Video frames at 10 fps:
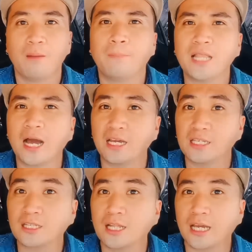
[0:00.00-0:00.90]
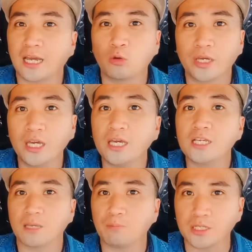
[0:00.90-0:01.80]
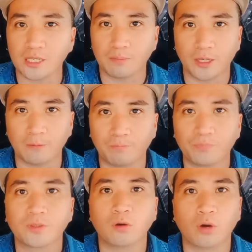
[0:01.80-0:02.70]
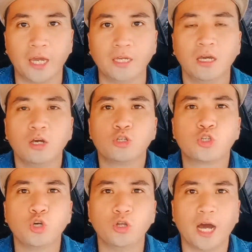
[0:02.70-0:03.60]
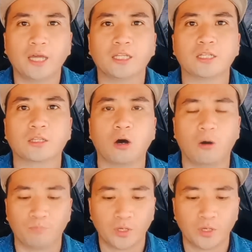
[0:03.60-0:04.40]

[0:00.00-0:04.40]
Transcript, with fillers: palagi niya talaga itong iisip-isipin. Okay? So yun ha, and then ito.